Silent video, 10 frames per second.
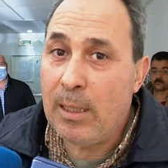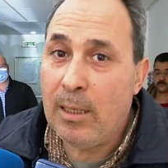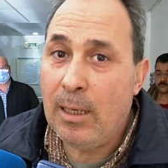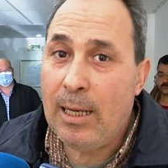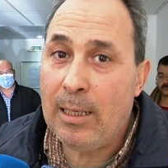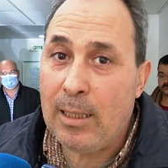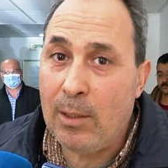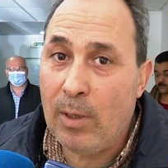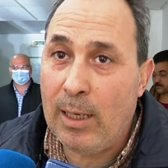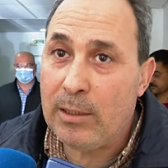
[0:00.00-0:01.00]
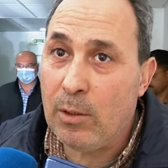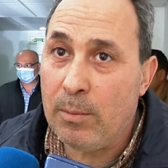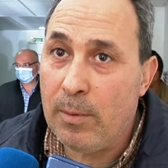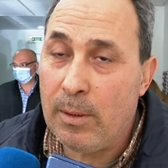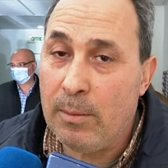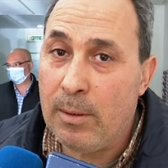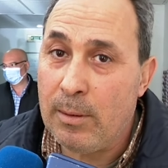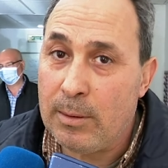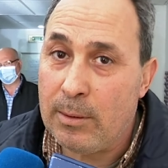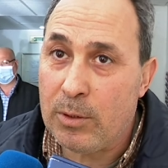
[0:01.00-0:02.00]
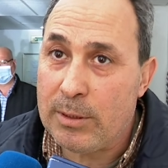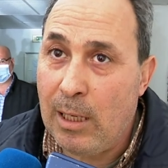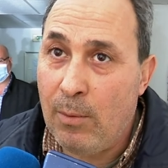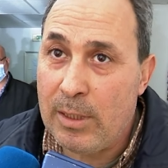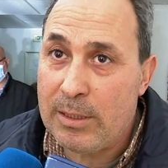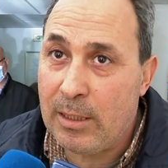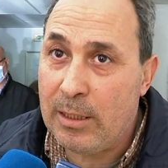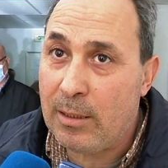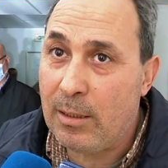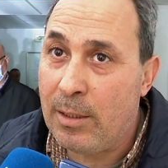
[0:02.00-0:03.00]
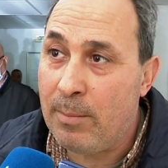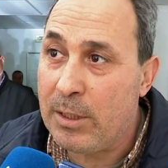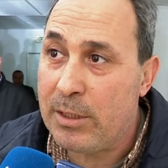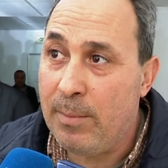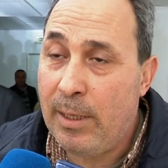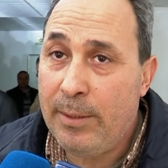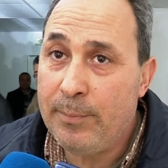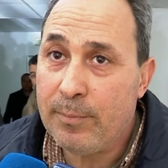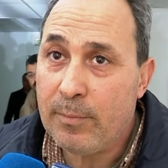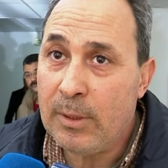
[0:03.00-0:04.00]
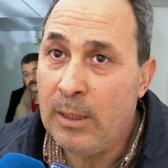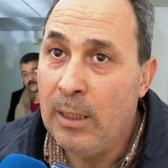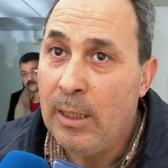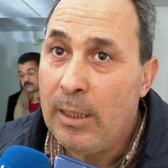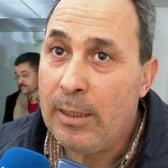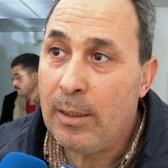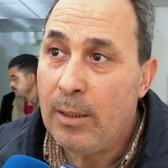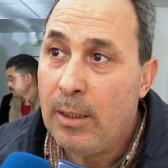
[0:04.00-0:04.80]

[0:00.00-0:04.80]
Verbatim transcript: للحركه اللي وقعت تخص اعوان الصناديق الضمان الاجتماعي المشكله